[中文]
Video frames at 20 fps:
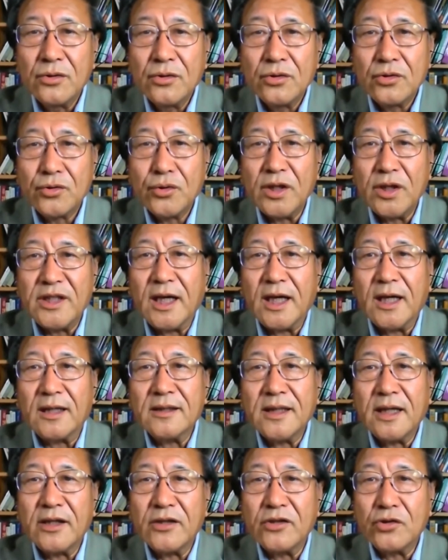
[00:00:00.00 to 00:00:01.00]
最强
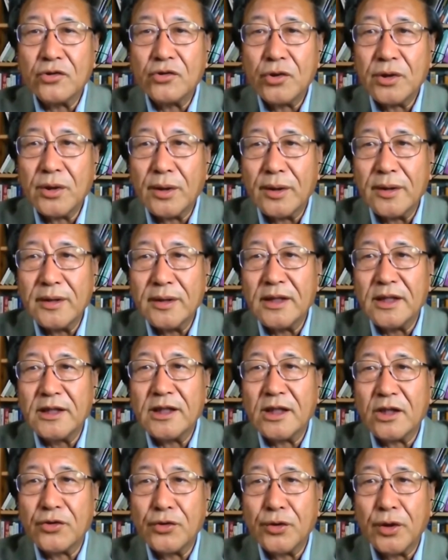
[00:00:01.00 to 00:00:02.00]
大的游说团体
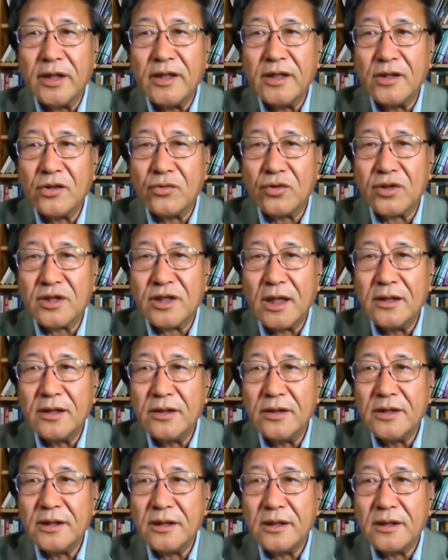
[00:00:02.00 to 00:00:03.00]
叫全印度商
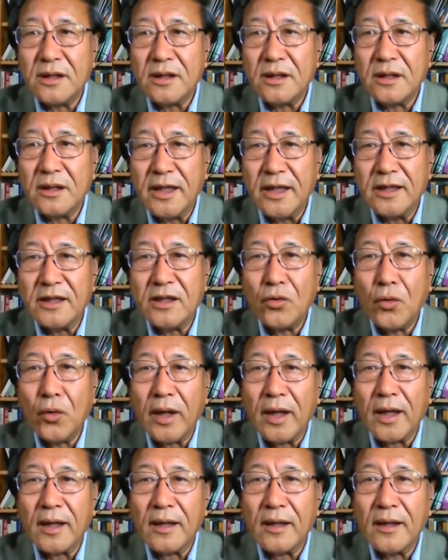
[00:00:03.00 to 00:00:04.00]
人联合会，
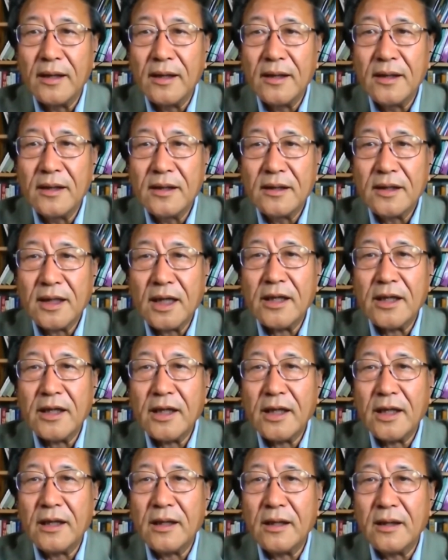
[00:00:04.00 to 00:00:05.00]
他的
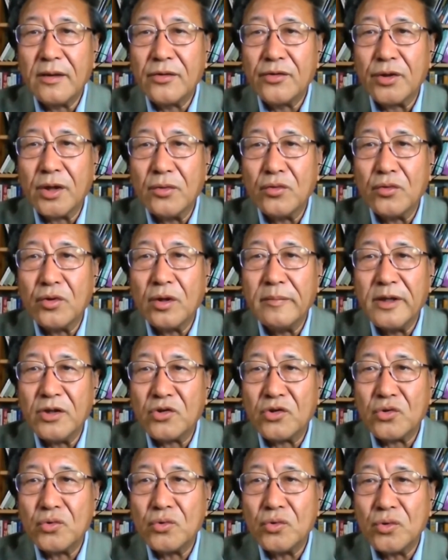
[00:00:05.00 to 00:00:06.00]
一个全国秘
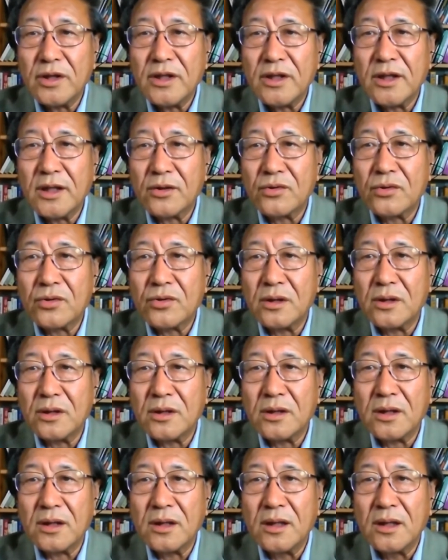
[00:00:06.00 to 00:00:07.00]
书叫
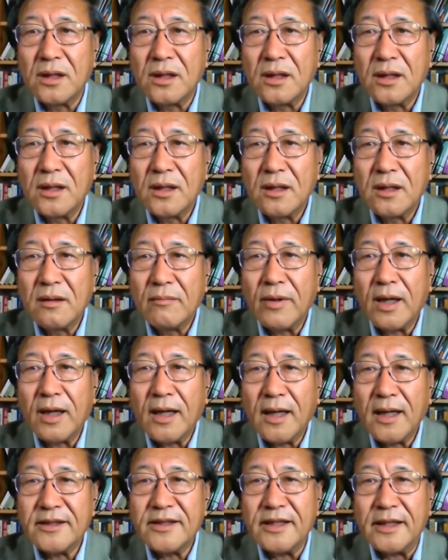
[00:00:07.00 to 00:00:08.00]
做马
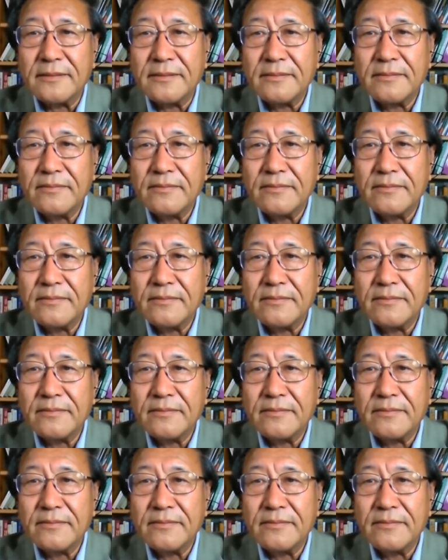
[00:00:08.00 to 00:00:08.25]
哈简，